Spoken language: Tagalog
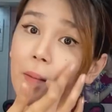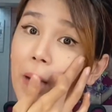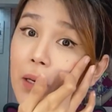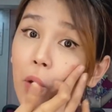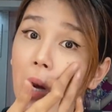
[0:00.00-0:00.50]

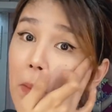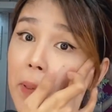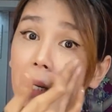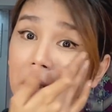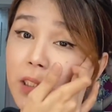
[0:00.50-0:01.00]
Paano ko nga ba
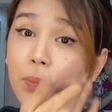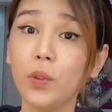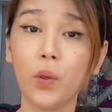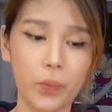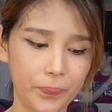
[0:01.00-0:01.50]
na-achieve
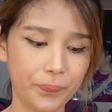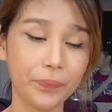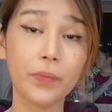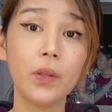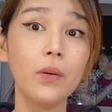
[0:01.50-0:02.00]
to?
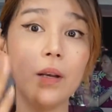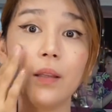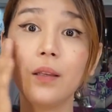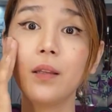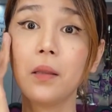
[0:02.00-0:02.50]
Yung
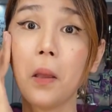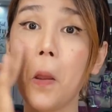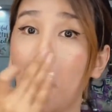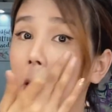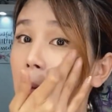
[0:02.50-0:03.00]
ganyan.
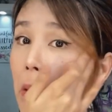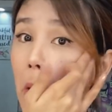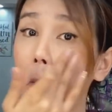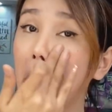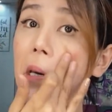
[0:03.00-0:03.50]

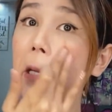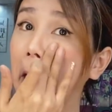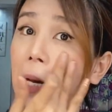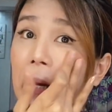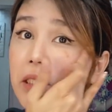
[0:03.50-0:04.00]
Yung
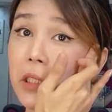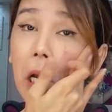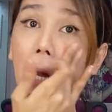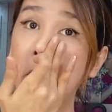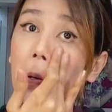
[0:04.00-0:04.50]
balikat,
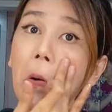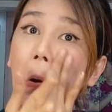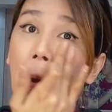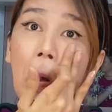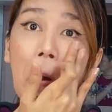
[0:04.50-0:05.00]
tsaka
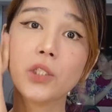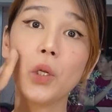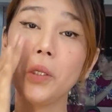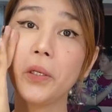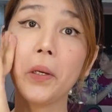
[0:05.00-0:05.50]
yung
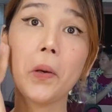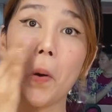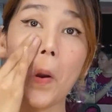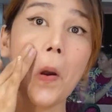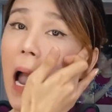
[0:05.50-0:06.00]
shoulder ko.
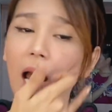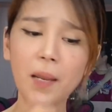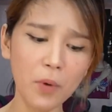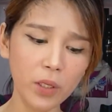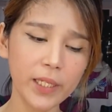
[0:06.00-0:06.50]

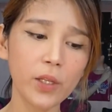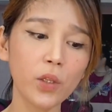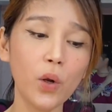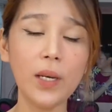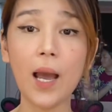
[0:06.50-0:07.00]
Alam mo, sa
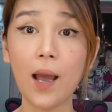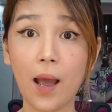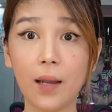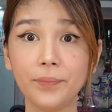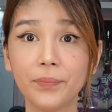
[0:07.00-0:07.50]
totoo lang
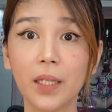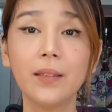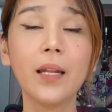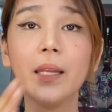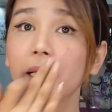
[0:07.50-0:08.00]
ha,
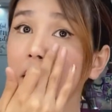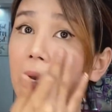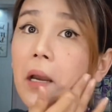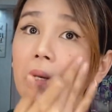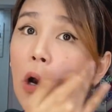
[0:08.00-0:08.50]
dati
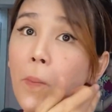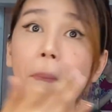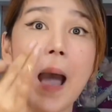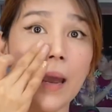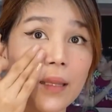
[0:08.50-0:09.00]
nagtataka rin ako
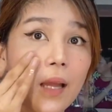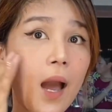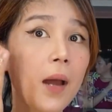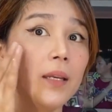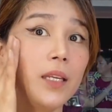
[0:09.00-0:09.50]
bakit
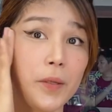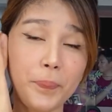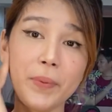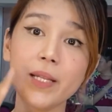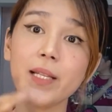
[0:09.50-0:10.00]
ang ninipis